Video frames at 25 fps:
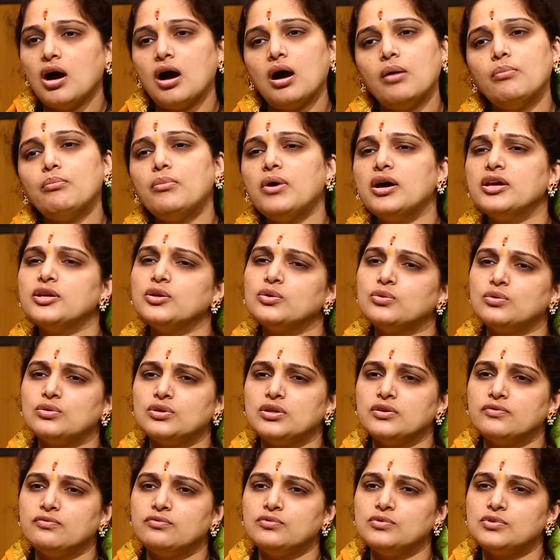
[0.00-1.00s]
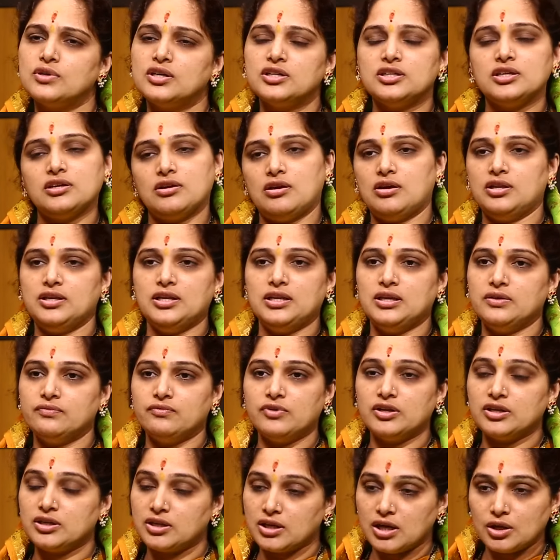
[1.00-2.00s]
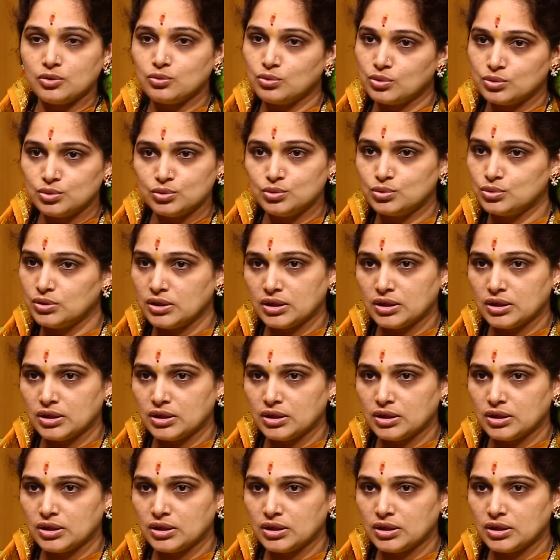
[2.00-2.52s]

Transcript: అమ్మ ఇంకోటి ఇవ్వు అంటే ఆహా నేను ఇవ్వను రాను వద్దు